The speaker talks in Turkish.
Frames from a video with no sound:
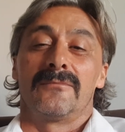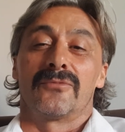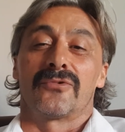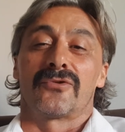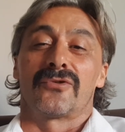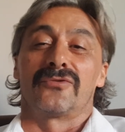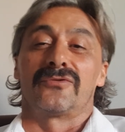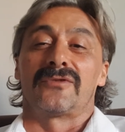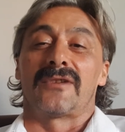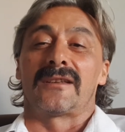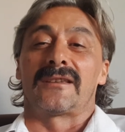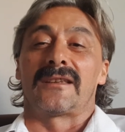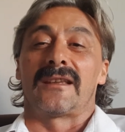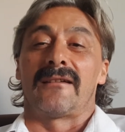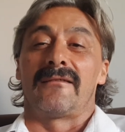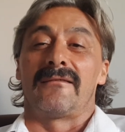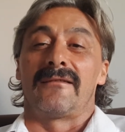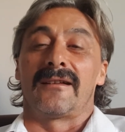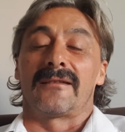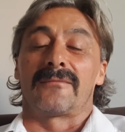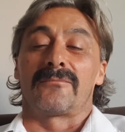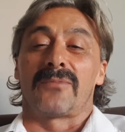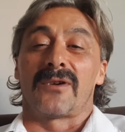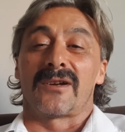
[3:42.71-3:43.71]
Bugün de
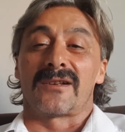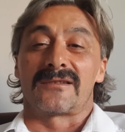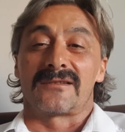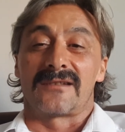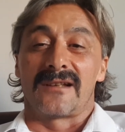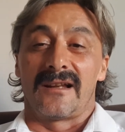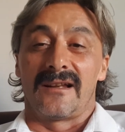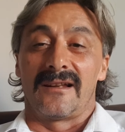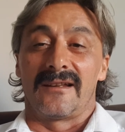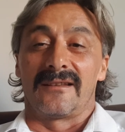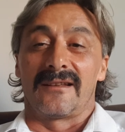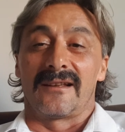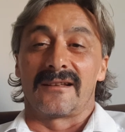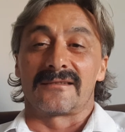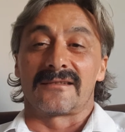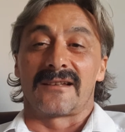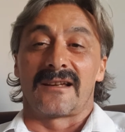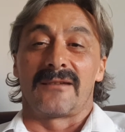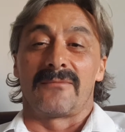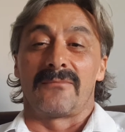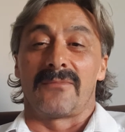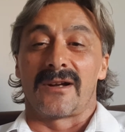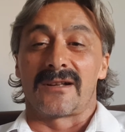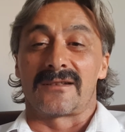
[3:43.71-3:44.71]
Devlet Bahçeli'nin de
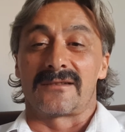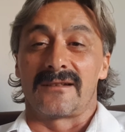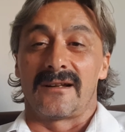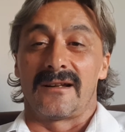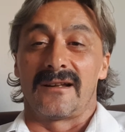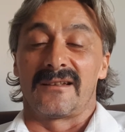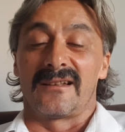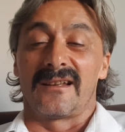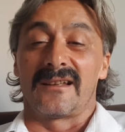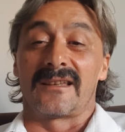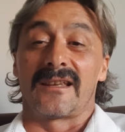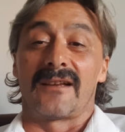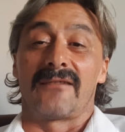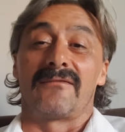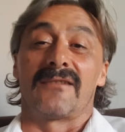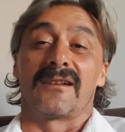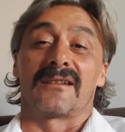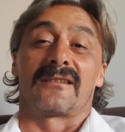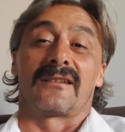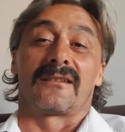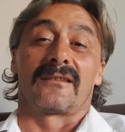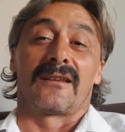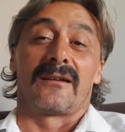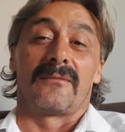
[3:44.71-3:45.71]
Sayın Bahçeli'nin de
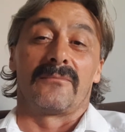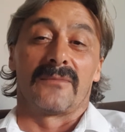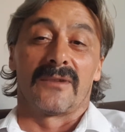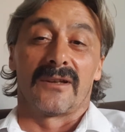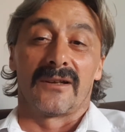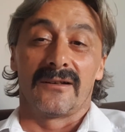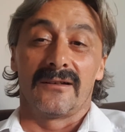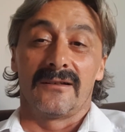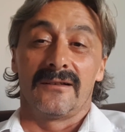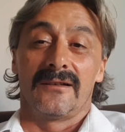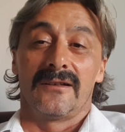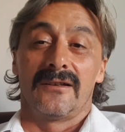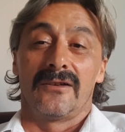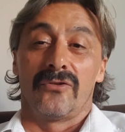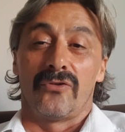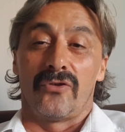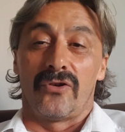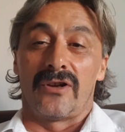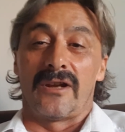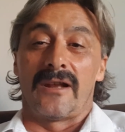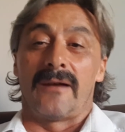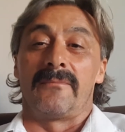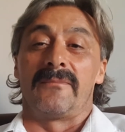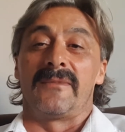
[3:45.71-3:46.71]
devlet adamlığı
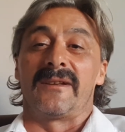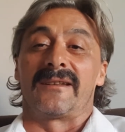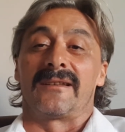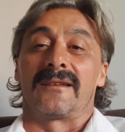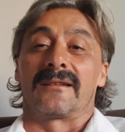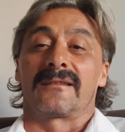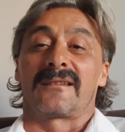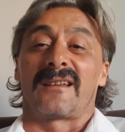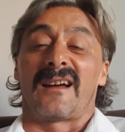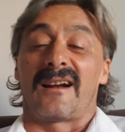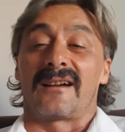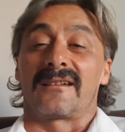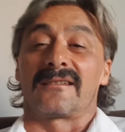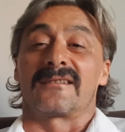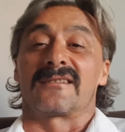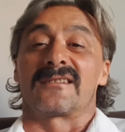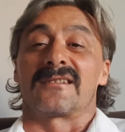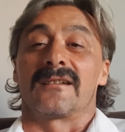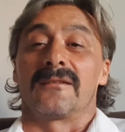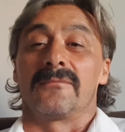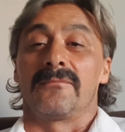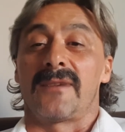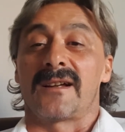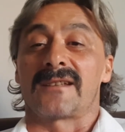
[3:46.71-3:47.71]
önemlidir,
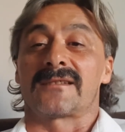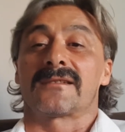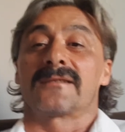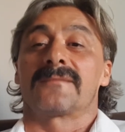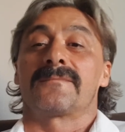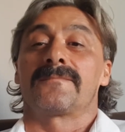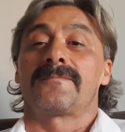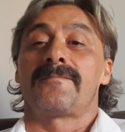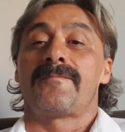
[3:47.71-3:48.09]
tartışılmaz.